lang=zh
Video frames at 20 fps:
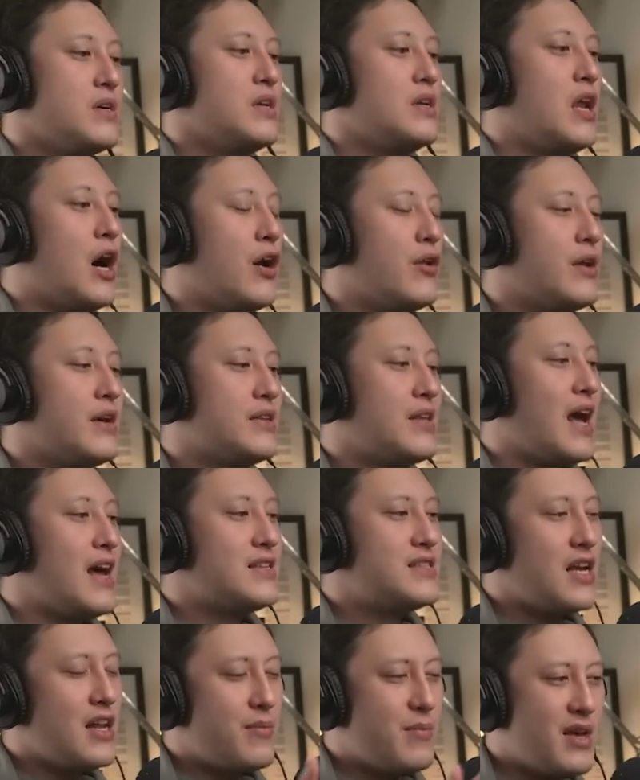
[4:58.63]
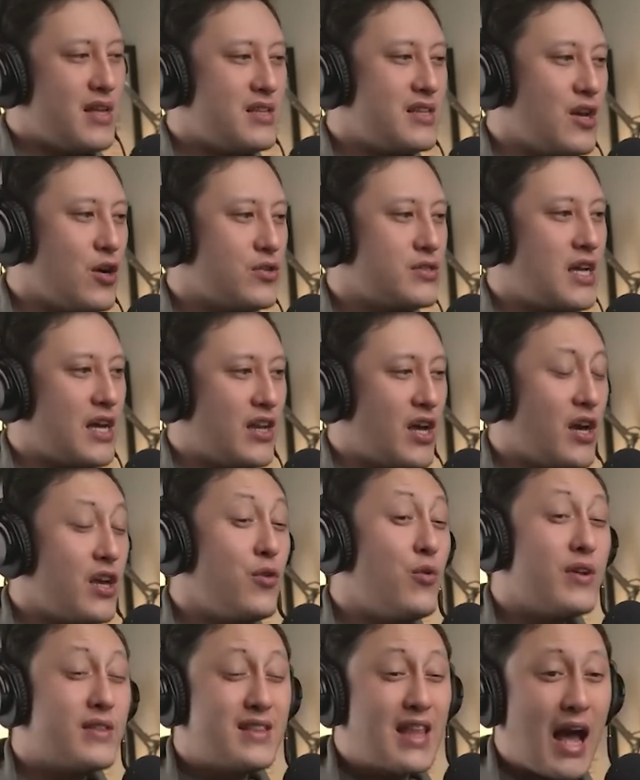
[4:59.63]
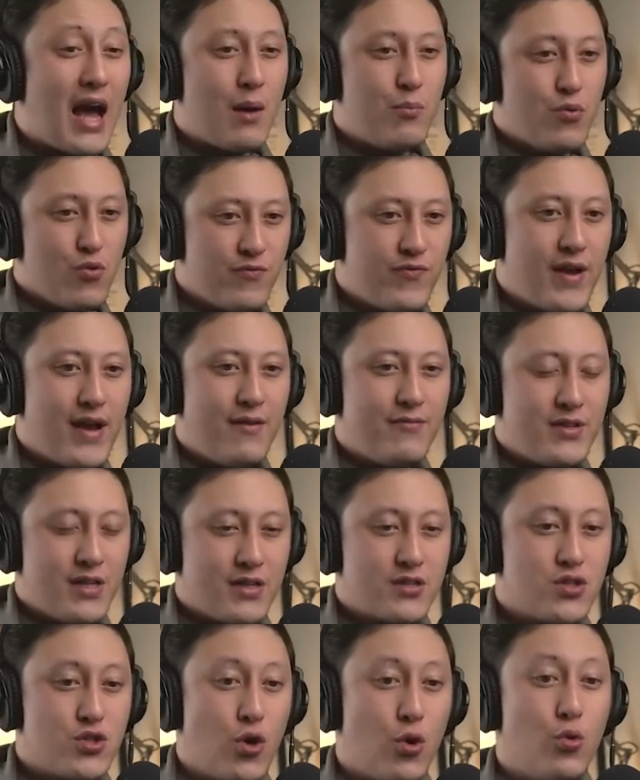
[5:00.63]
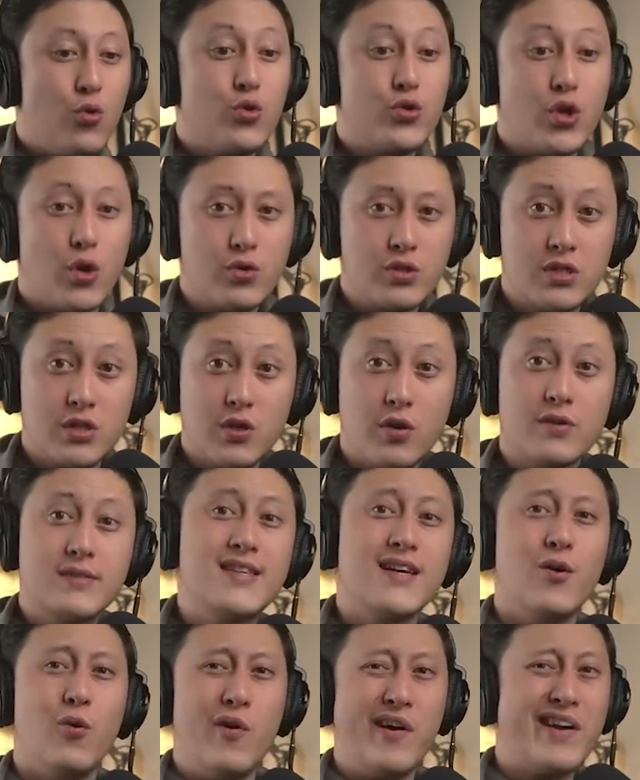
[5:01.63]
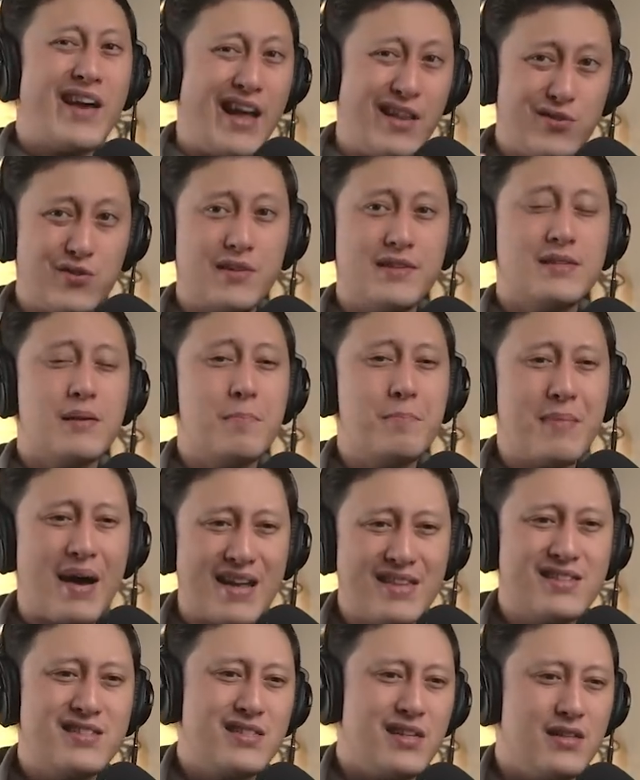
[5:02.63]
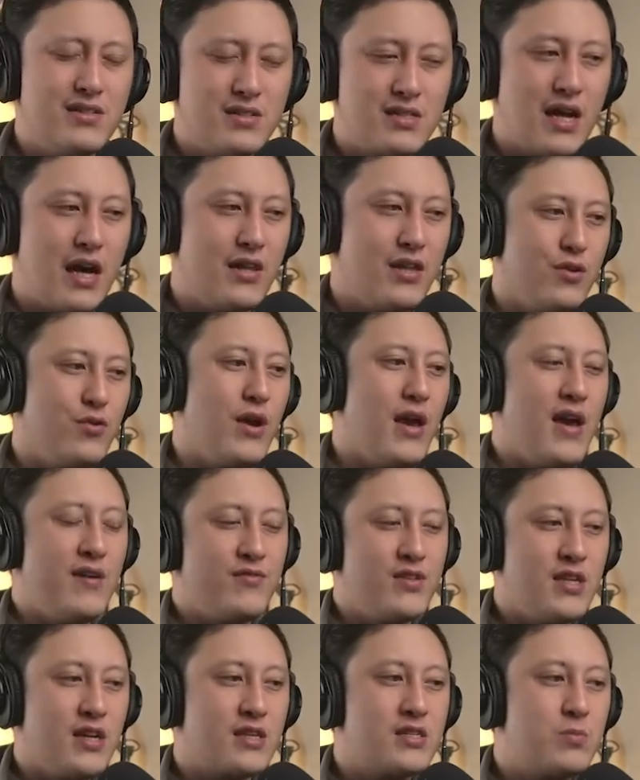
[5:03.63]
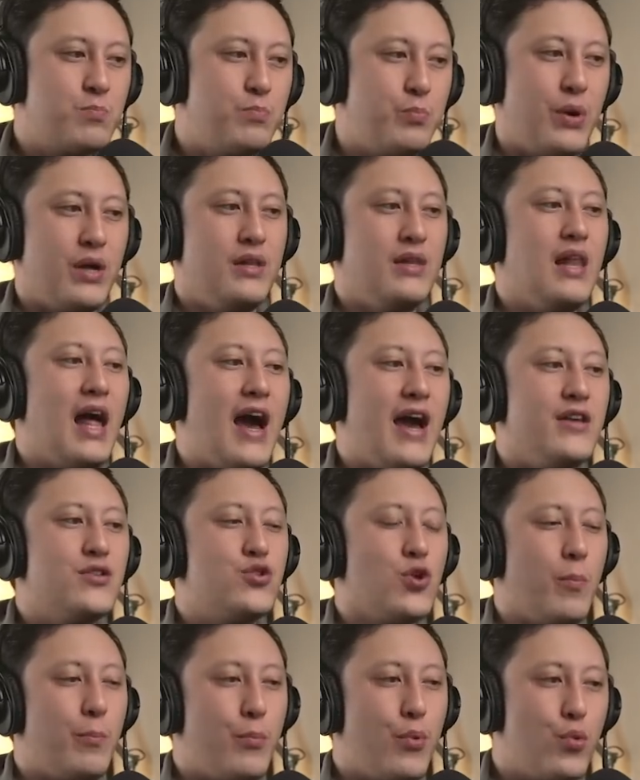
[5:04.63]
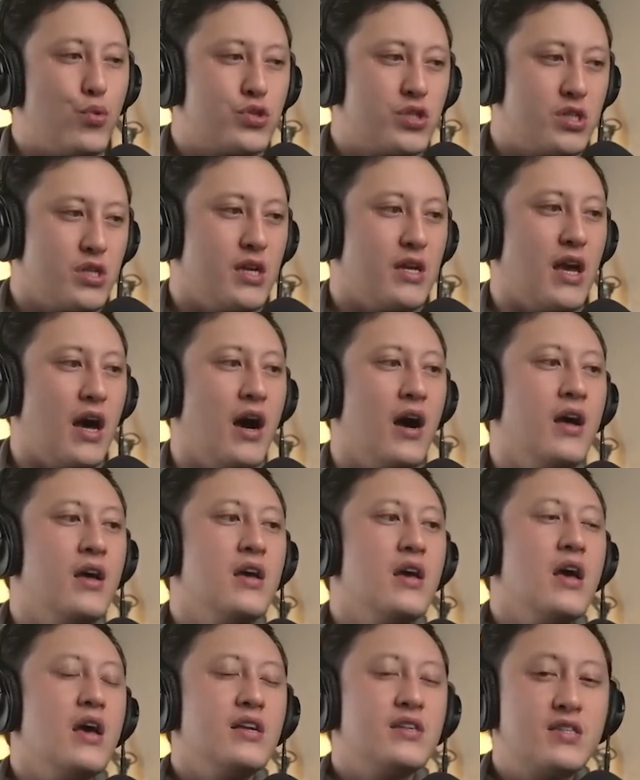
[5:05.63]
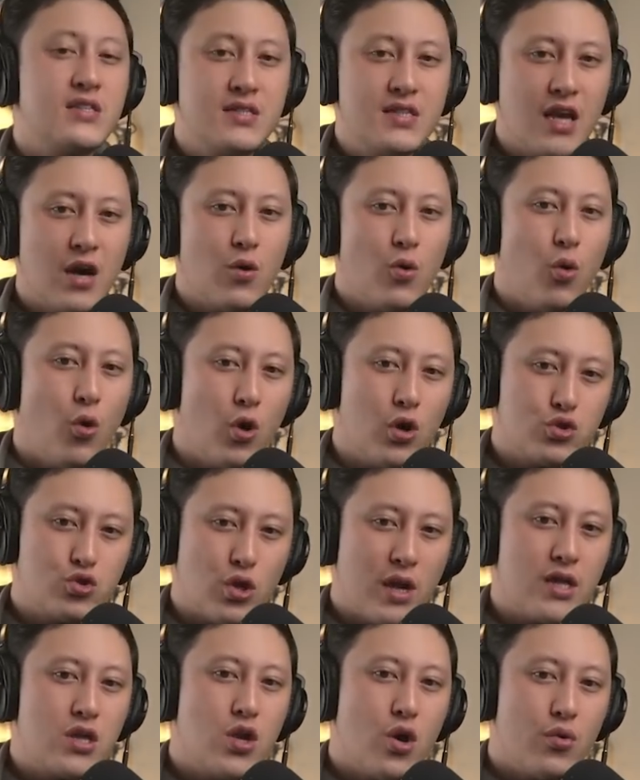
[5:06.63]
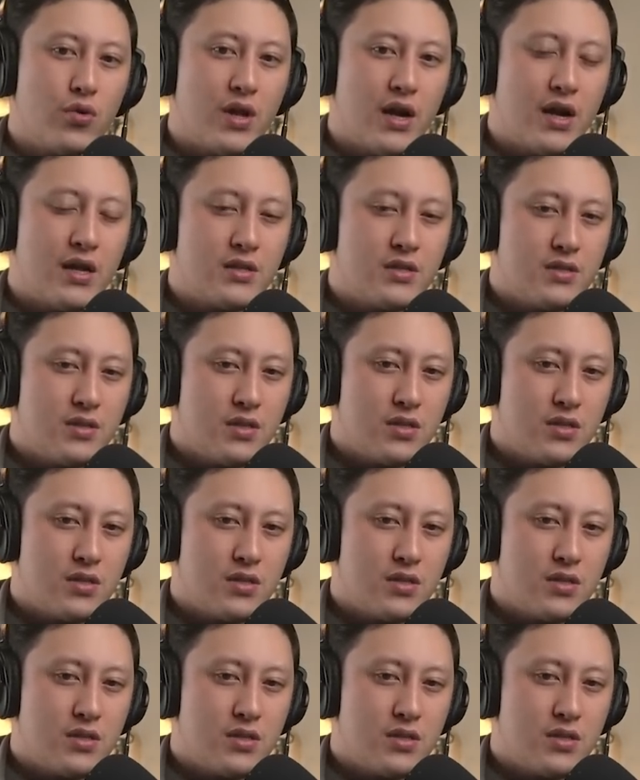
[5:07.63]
然后呢，他在里面也有讲到，因为大部分 FTX 用户都是有这个，我感觉也是蛮正常的，FTX 本来就不是一个现货专用的。